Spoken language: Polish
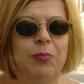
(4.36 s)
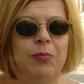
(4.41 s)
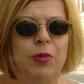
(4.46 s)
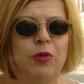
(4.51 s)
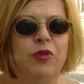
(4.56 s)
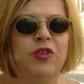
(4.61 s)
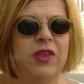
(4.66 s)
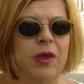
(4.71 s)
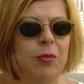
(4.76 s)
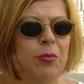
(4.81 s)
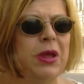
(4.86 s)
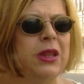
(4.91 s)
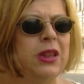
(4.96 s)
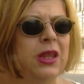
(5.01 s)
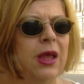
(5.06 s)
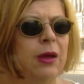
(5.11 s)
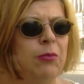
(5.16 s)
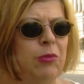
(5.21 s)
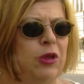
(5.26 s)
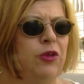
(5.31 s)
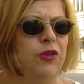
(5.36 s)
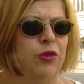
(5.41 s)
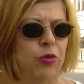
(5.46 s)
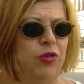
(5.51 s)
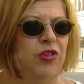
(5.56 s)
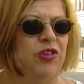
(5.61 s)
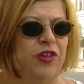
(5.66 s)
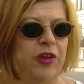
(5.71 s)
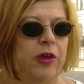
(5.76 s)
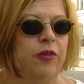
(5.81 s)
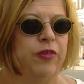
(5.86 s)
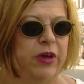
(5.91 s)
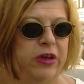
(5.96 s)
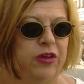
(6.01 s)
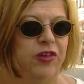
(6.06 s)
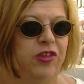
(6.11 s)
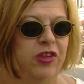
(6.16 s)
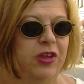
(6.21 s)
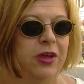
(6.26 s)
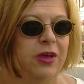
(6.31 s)
Polskie media milczą o rzeczach
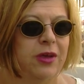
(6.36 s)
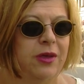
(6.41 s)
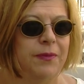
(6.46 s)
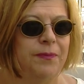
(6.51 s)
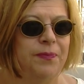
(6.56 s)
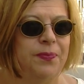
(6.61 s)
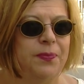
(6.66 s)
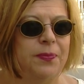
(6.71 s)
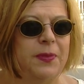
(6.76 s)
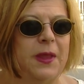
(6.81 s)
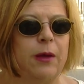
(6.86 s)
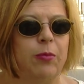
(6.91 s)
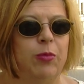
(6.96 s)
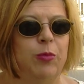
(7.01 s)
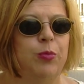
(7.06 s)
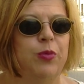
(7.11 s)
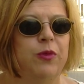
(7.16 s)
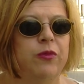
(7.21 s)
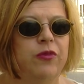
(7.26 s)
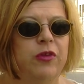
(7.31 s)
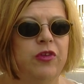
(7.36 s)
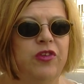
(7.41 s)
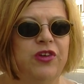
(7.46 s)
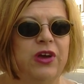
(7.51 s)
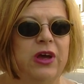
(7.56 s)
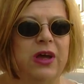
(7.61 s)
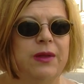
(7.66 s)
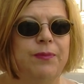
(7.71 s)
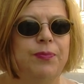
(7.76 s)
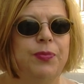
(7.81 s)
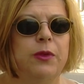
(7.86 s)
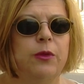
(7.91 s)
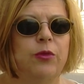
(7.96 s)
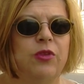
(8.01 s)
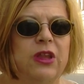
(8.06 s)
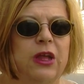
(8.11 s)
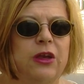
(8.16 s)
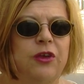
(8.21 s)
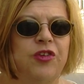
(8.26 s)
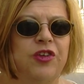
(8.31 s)
ważnych, tak bym powiedziała. To
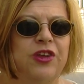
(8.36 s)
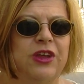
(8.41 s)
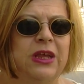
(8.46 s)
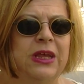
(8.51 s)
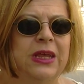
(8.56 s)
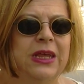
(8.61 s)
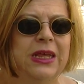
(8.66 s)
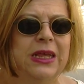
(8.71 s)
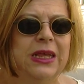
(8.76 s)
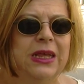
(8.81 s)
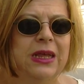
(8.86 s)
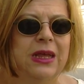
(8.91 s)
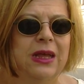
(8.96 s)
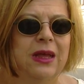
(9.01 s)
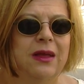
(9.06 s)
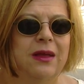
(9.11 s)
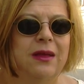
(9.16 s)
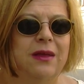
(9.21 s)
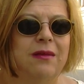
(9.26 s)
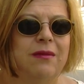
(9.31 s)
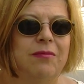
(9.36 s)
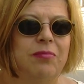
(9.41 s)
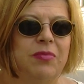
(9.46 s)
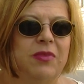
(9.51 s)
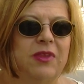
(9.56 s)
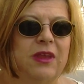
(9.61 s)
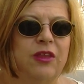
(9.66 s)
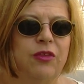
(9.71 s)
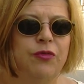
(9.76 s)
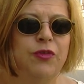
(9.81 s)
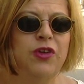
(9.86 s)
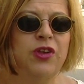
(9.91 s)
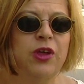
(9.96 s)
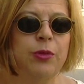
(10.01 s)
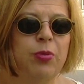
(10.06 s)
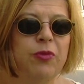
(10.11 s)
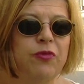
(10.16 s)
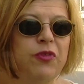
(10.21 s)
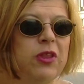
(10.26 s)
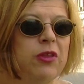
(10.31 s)
znaczy,
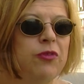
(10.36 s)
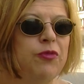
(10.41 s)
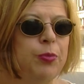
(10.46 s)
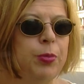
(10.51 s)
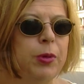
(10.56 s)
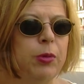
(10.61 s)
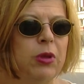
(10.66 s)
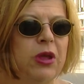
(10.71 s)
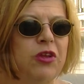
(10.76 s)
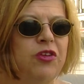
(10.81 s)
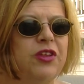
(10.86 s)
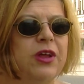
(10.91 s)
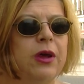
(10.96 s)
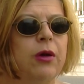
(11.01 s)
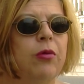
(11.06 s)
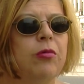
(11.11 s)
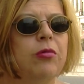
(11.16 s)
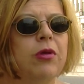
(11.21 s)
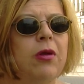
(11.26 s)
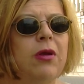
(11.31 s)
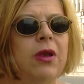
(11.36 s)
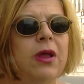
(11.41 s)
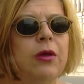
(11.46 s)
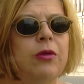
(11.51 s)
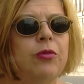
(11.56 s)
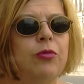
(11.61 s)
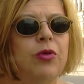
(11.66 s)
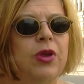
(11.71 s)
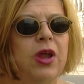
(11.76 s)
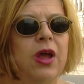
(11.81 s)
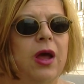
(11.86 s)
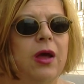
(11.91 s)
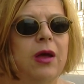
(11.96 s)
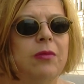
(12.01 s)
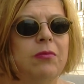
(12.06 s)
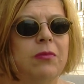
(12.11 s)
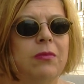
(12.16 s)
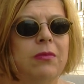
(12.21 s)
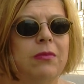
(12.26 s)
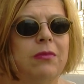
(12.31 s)
zazwyczaj powinny wypełniać taką rolę, która
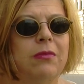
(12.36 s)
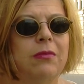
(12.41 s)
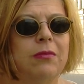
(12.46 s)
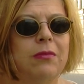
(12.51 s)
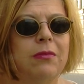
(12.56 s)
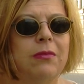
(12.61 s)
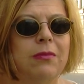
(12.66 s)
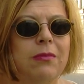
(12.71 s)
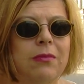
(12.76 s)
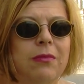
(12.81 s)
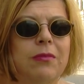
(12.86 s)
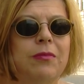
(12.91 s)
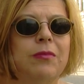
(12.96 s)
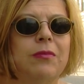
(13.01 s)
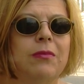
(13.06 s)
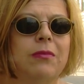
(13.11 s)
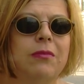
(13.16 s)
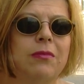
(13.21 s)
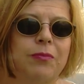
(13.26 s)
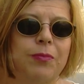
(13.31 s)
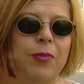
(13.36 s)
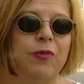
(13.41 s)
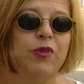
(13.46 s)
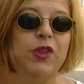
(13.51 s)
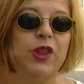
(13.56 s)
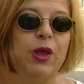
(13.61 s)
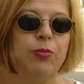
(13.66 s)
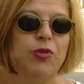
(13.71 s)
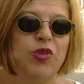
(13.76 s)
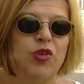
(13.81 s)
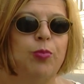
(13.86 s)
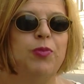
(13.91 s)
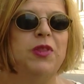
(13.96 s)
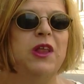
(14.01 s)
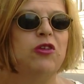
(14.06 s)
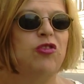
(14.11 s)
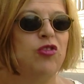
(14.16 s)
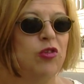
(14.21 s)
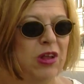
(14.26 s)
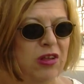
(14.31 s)
mm, mm, powinna być
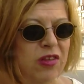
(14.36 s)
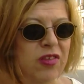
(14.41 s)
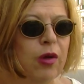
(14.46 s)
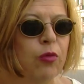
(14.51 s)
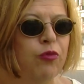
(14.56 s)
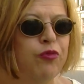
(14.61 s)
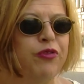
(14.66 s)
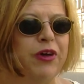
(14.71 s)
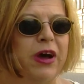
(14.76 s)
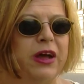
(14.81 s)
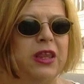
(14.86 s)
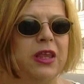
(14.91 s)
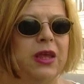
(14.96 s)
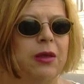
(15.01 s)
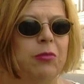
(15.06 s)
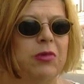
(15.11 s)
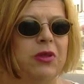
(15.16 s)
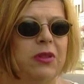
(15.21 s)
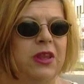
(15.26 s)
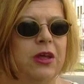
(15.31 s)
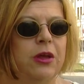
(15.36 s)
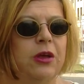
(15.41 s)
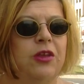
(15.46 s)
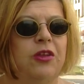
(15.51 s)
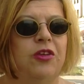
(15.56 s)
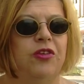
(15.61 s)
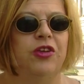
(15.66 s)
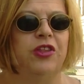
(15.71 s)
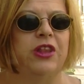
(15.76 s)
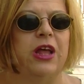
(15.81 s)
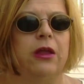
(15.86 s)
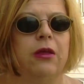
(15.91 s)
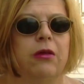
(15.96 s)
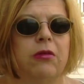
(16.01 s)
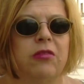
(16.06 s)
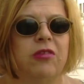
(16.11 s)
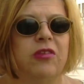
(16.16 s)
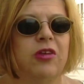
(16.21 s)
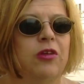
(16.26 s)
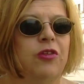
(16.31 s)
obdarzona zaufaniem tych
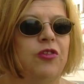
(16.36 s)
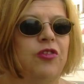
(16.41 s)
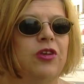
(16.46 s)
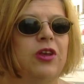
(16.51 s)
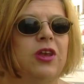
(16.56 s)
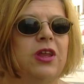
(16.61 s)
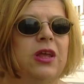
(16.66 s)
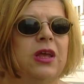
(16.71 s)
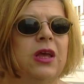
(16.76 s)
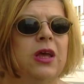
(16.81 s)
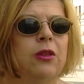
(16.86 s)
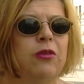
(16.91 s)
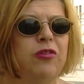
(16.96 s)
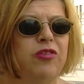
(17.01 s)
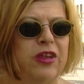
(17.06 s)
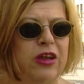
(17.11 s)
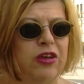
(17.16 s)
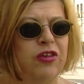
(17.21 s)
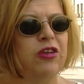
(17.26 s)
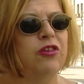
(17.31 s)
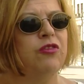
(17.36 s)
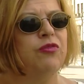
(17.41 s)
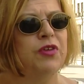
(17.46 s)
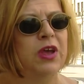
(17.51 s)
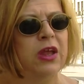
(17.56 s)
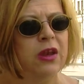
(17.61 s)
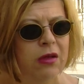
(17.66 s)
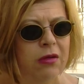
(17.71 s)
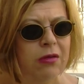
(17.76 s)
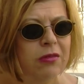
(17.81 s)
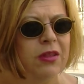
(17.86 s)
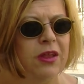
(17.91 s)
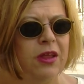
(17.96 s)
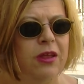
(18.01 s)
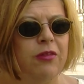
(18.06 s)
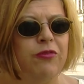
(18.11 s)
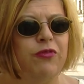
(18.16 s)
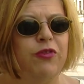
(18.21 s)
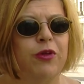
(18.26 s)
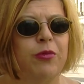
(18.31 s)
czytających, czyli dostarczać wiarygodnej
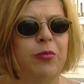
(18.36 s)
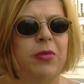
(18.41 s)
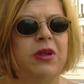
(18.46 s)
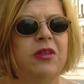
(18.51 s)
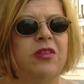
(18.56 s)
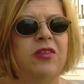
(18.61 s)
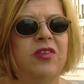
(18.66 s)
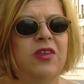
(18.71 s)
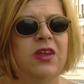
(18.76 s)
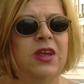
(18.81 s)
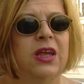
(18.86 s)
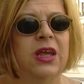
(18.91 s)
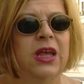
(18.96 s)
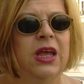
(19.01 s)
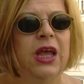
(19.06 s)
informacji